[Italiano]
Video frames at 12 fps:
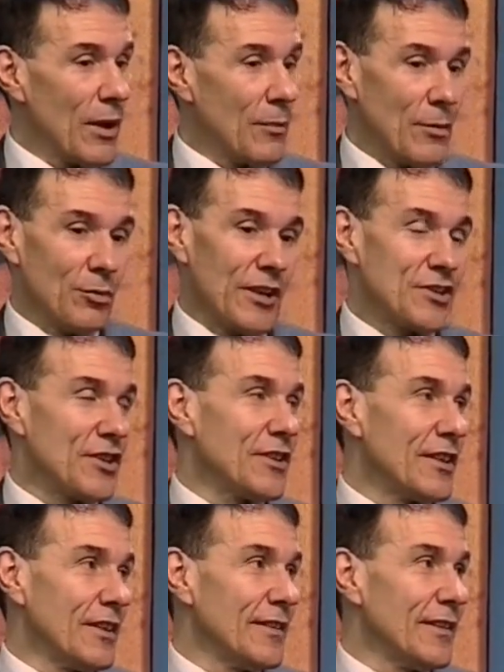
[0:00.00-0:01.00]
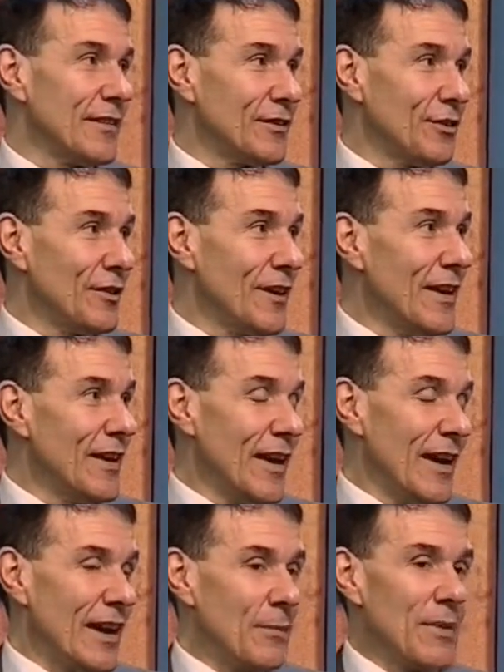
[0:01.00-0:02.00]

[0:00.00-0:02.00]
qui abbiamo una centralizzazione e là